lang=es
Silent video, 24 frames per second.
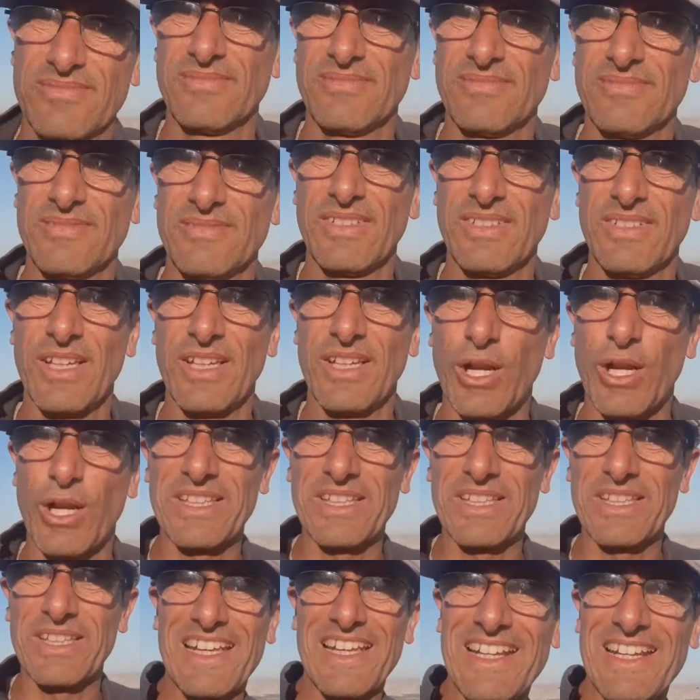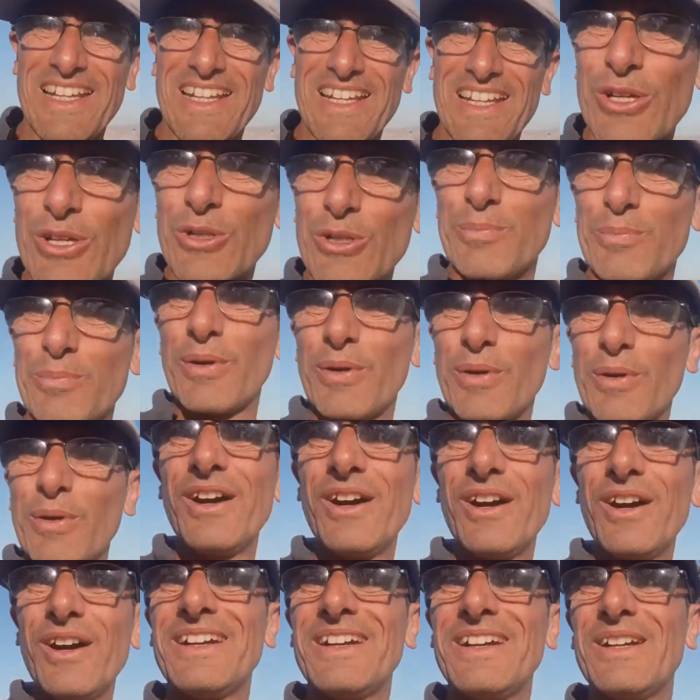¿Cómo están querido grupo?
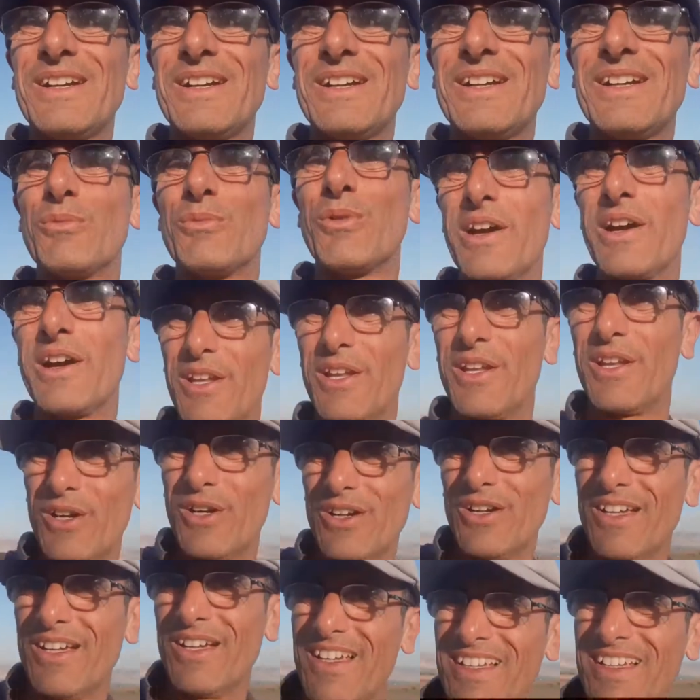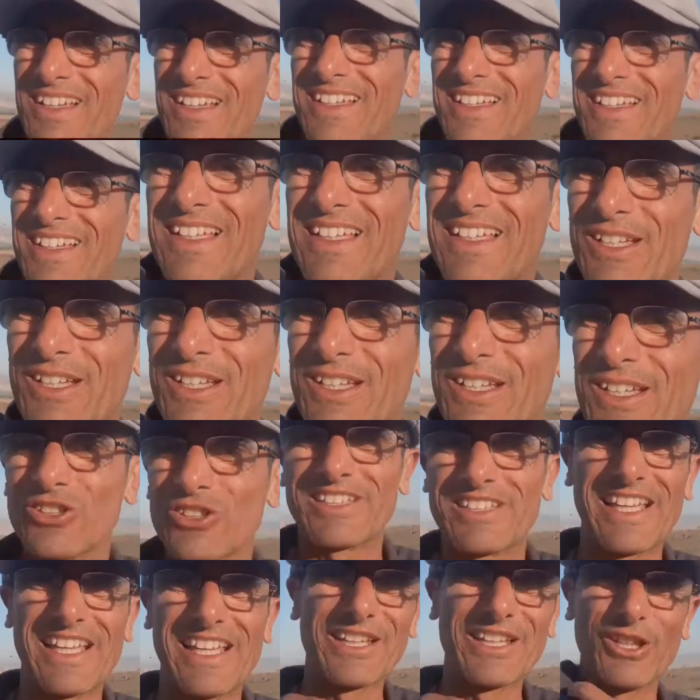Bueno,
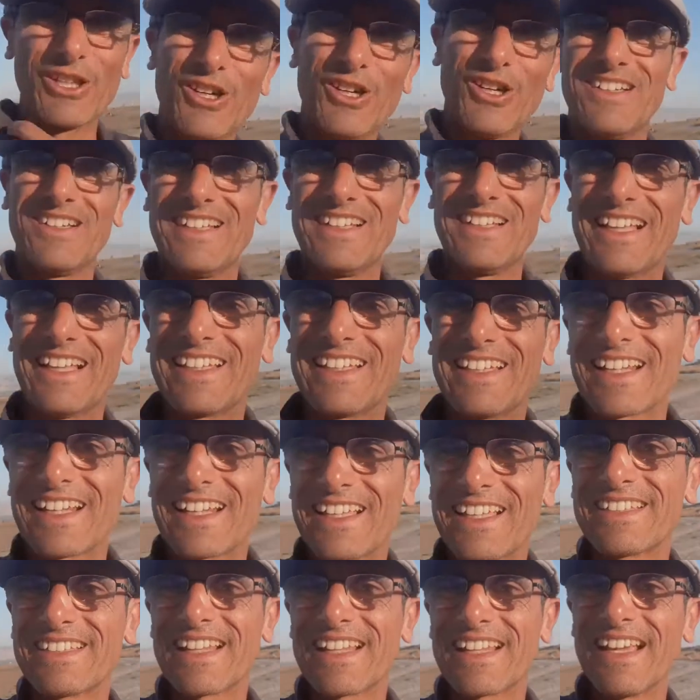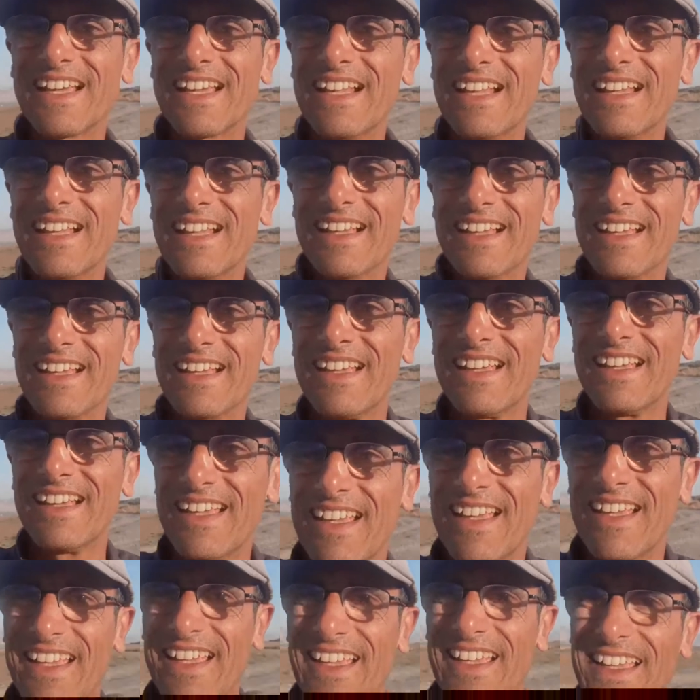conociendo la tierra de Israel,
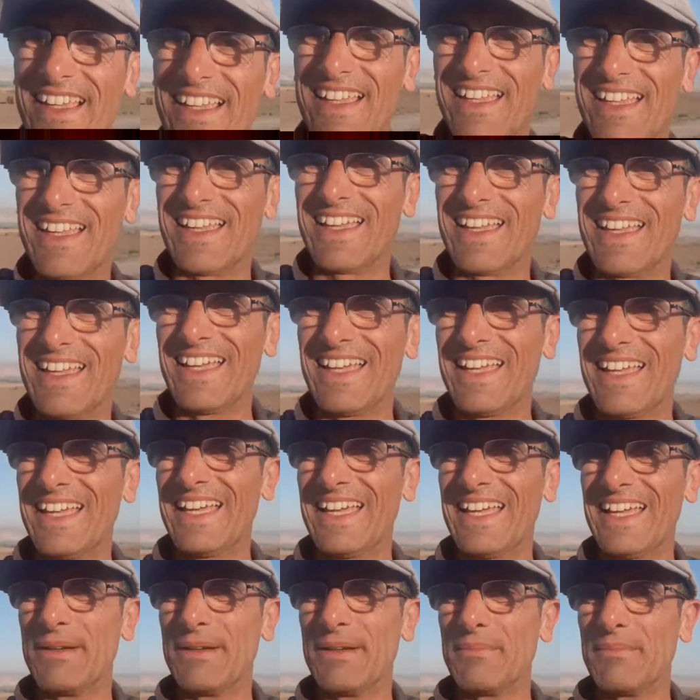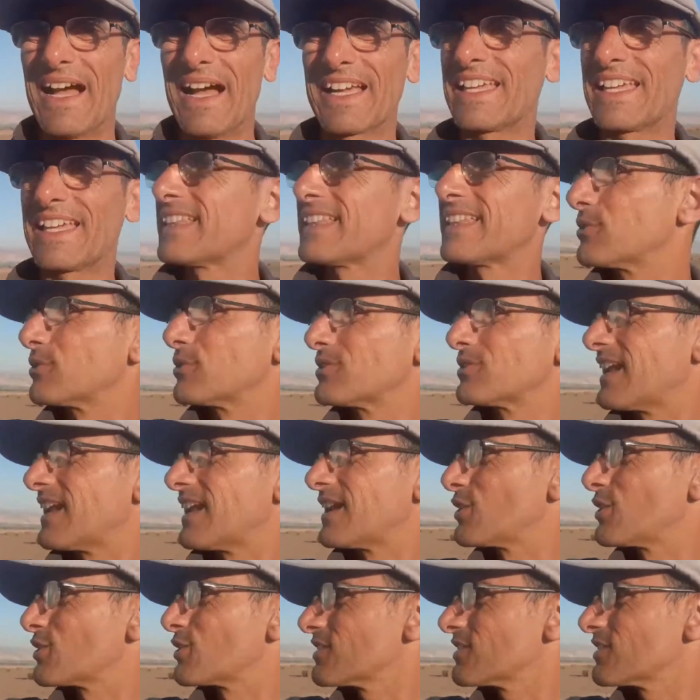eh, aquí estamos en el
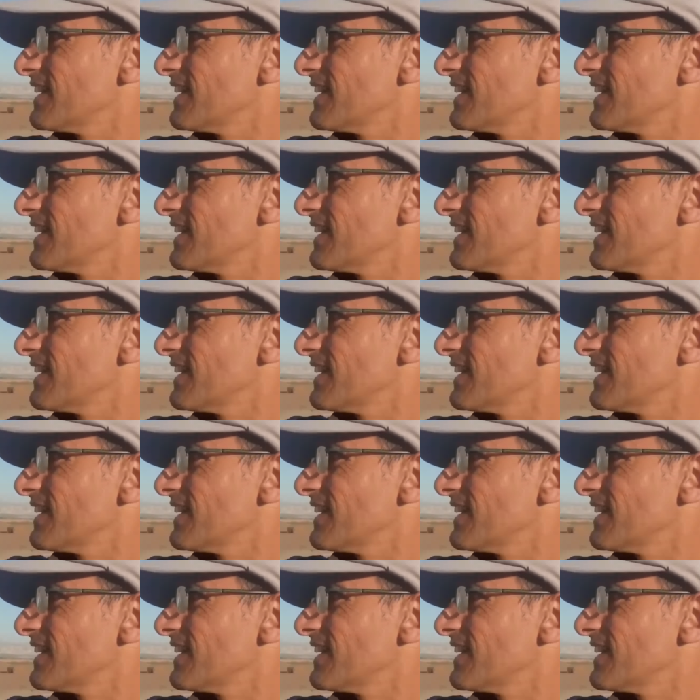norte